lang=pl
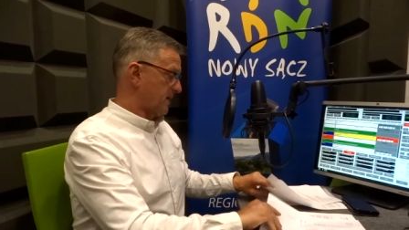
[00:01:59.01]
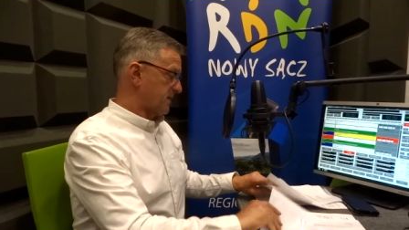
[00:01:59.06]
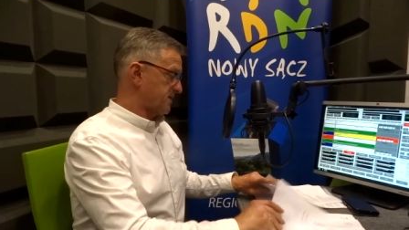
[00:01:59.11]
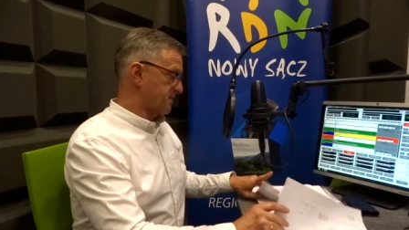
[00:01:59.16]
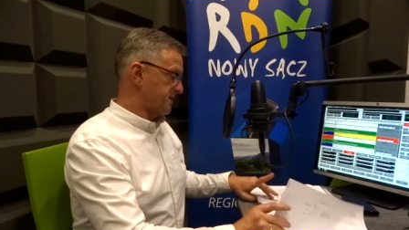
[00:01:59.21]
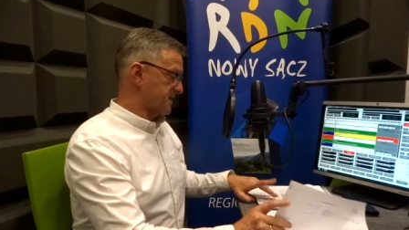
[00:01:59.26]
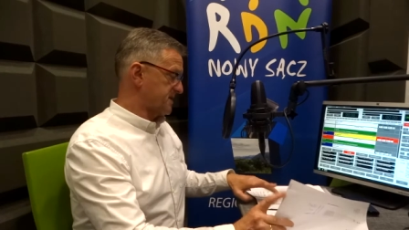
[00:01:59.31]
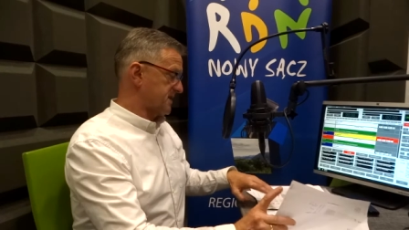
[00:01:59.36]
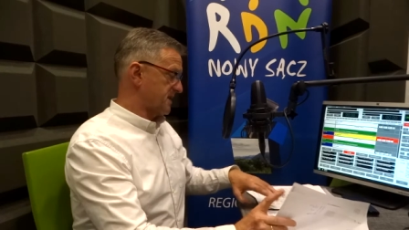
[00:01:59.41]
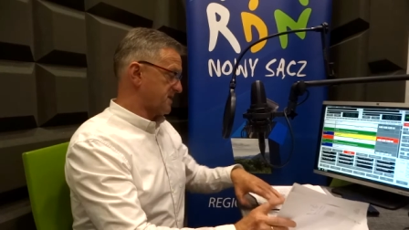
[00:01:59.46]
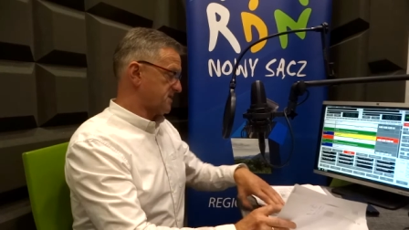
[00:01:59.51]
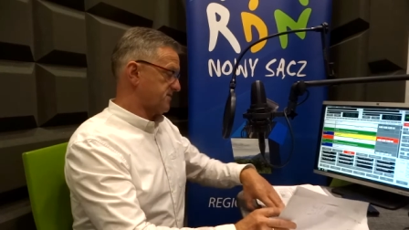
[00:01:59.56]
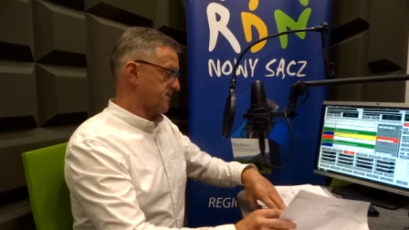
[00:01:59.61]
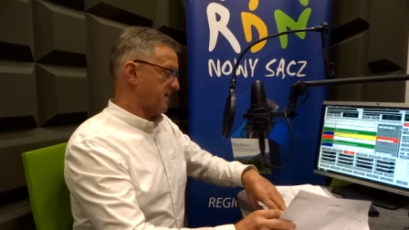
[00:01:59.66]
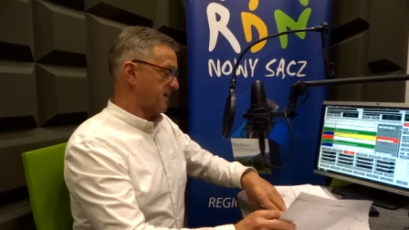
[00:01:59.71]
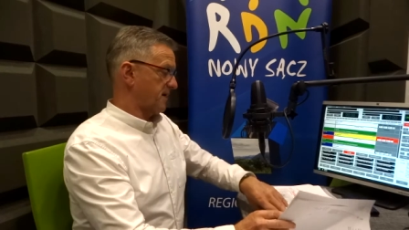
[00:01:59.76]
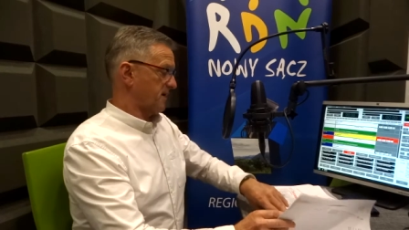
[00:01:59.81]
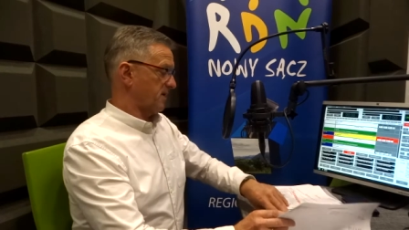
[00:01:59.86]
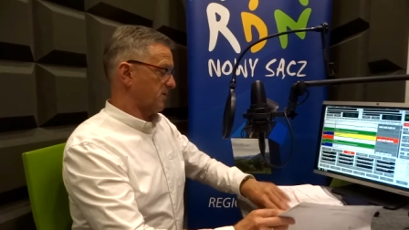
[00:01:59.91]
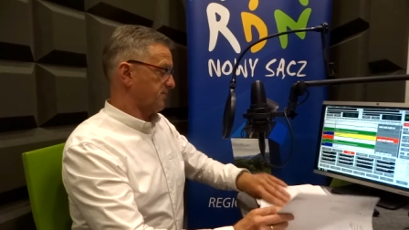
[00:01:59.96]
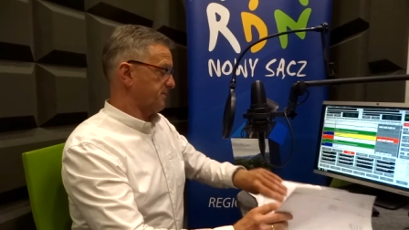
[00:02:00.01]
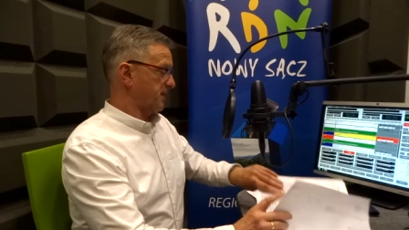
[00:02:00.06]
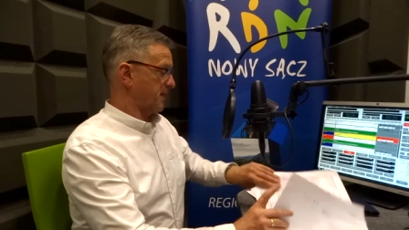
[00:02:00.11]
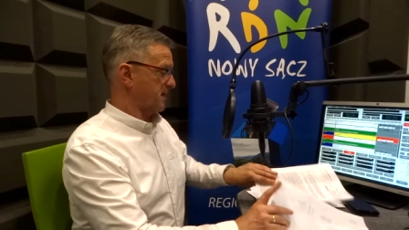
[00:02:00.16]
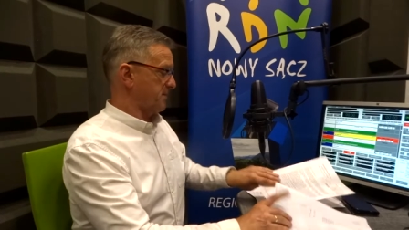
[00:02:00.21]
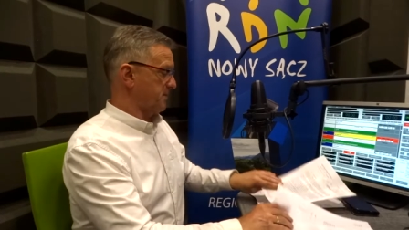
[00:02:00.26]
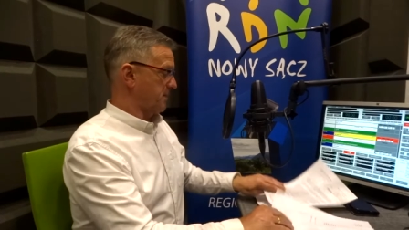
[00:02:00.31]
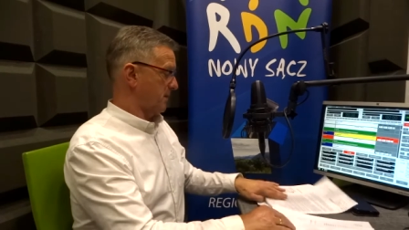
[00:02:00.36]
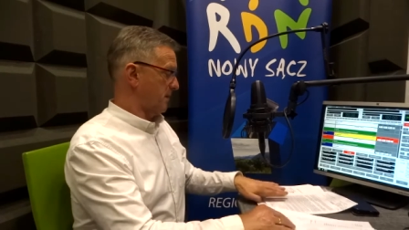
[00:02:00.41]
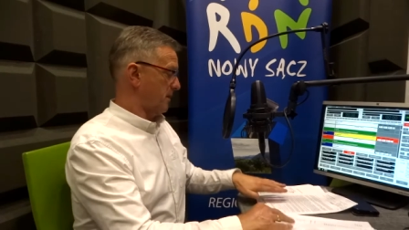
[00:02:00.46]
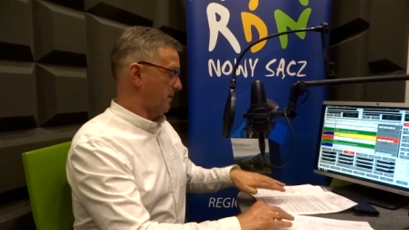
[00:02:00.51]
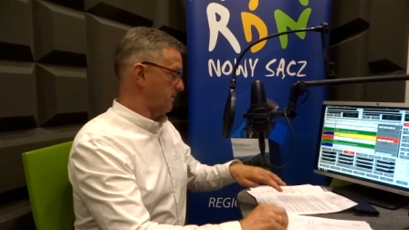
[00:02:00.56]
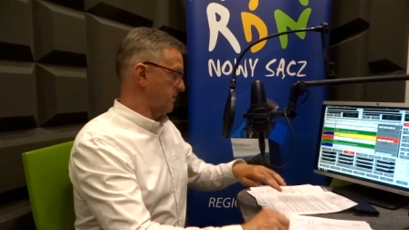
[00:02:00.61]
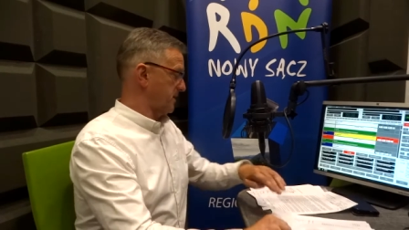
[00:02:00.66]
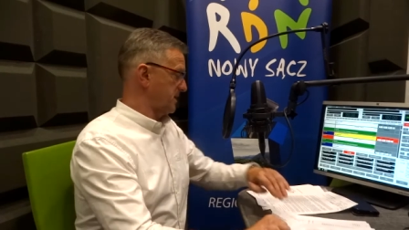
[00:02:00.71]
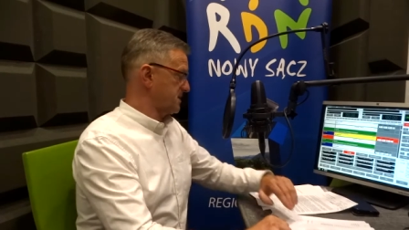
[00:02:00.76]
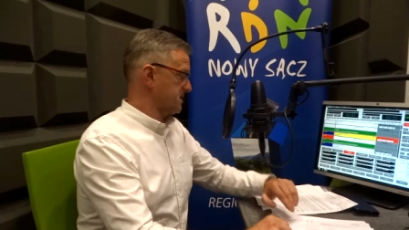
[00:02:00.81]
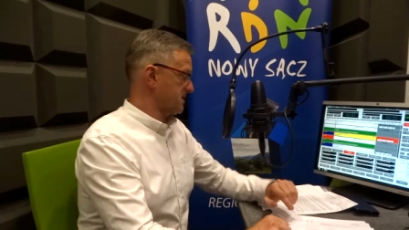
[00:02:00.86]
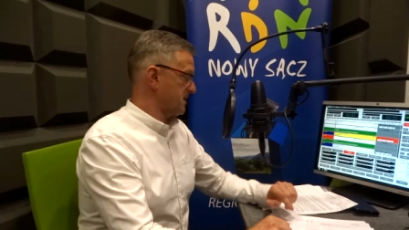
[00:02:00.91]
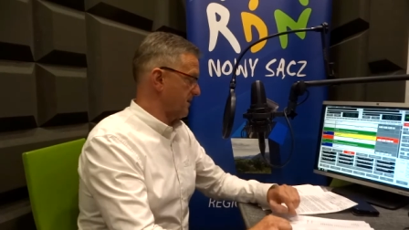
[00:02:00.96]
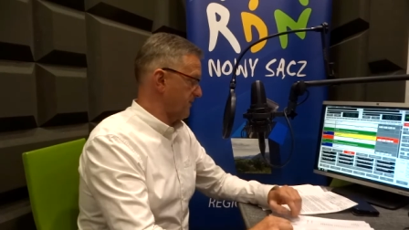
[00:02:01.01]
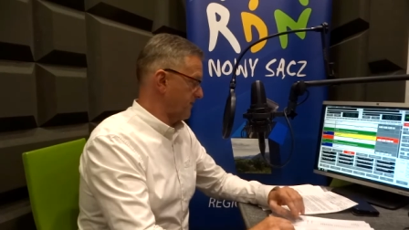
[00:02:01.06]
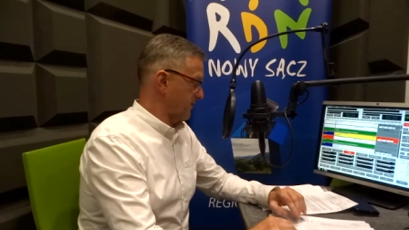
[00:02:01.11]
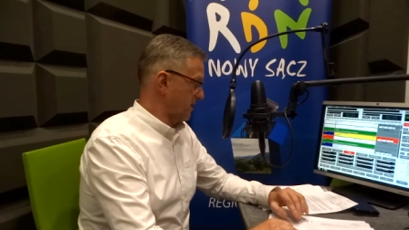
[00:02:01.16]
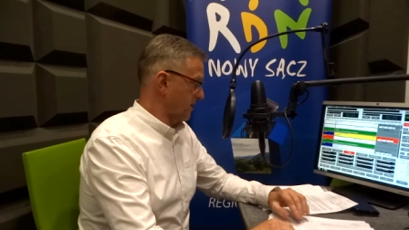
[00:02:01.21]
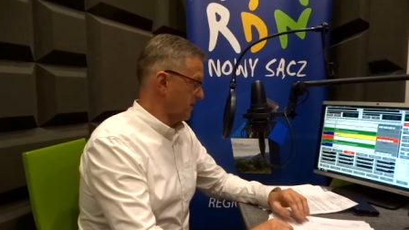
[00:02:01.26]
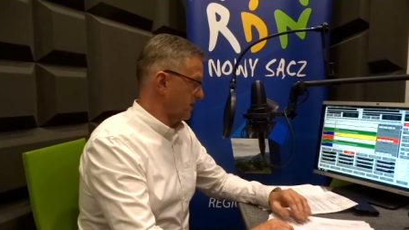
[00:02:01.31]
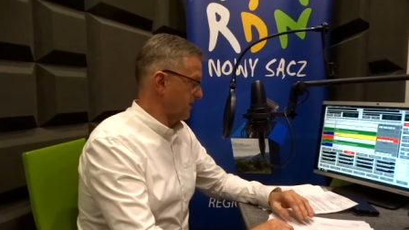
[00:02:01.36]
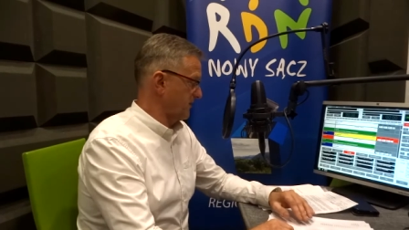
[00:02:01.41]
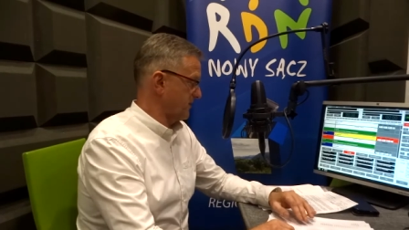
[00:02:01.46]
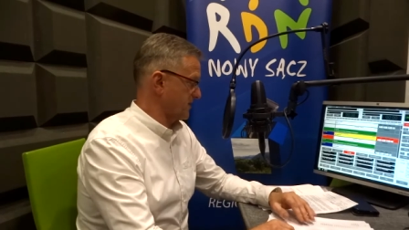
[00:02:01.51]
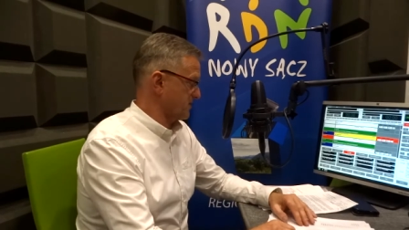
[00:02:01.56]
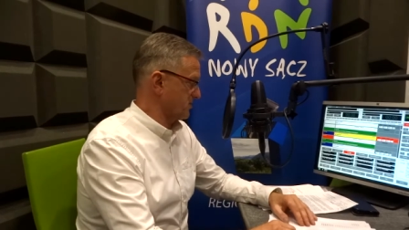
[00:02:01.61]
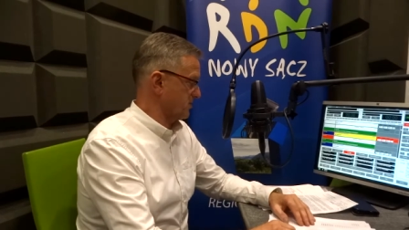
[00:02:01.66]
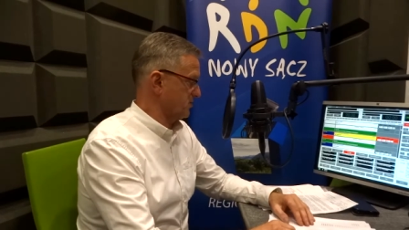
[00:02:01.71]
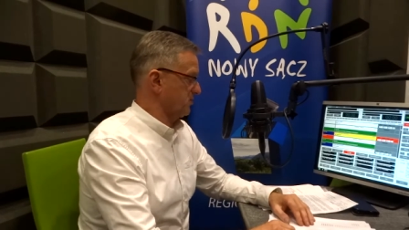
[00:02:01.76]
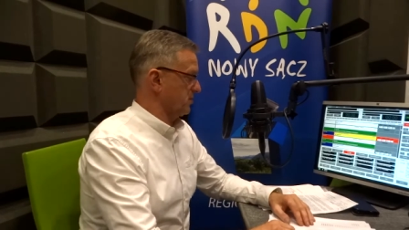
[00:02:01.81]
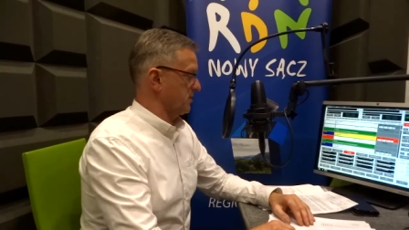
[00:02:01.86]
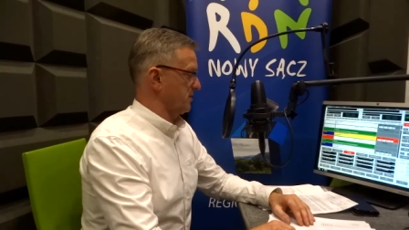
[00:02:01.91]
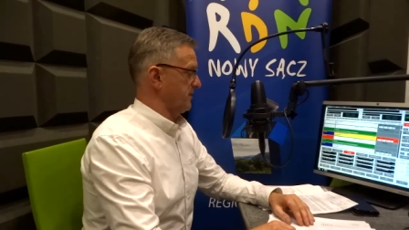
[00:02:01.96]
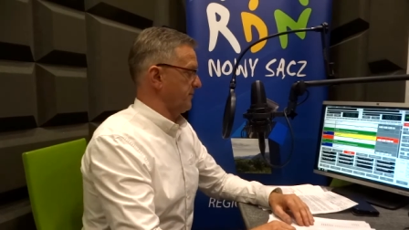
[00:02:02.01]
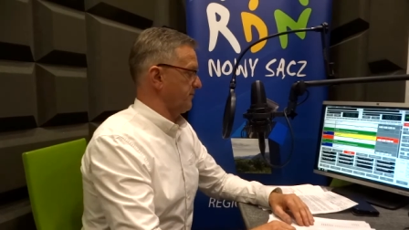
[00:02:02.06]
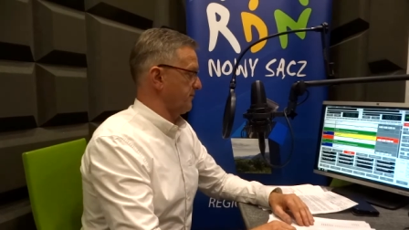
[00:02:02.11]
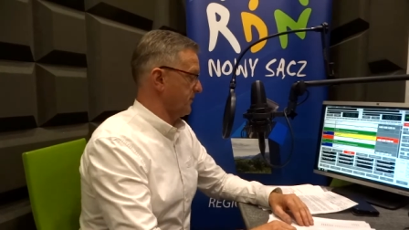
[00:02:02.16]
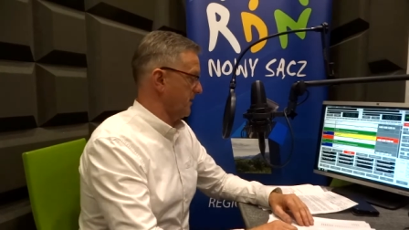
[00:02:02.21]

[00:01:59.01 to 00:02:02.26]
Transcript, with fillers: z ministerstwa, od pana ministra infrastruktury,